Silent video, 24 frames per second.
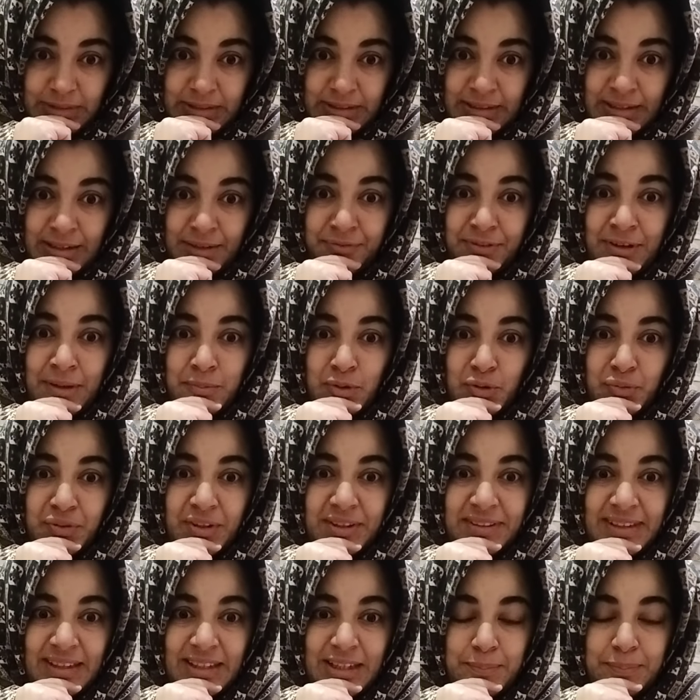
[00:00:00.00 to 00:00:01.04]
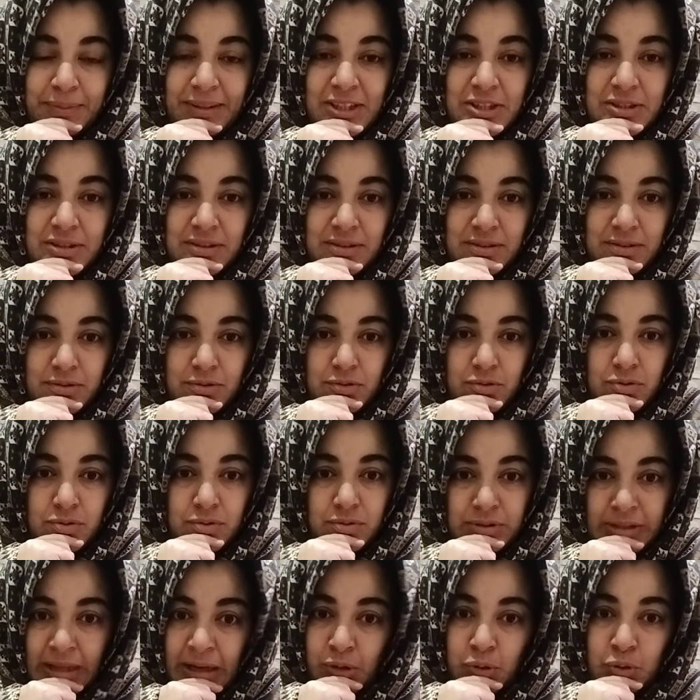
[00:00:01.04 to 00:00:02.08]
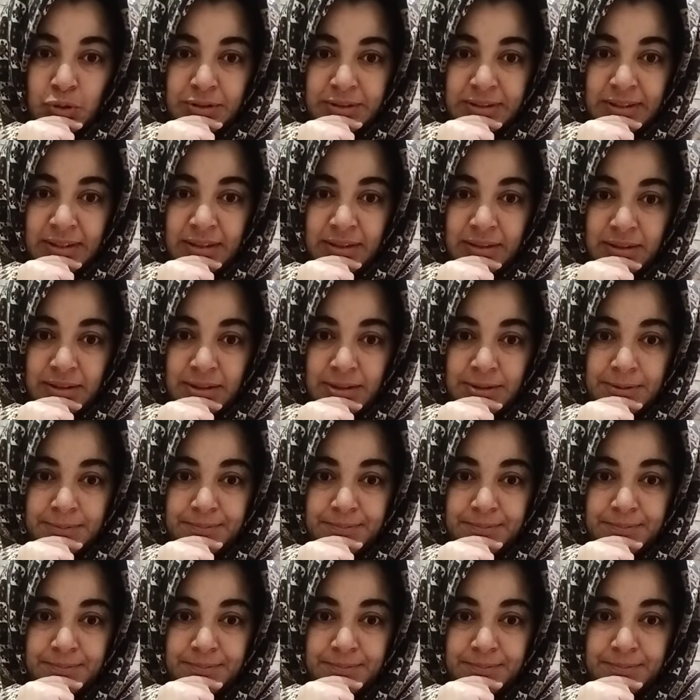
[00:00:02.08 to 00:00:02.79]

Et la femme, en fait, elle est prise d'un côté,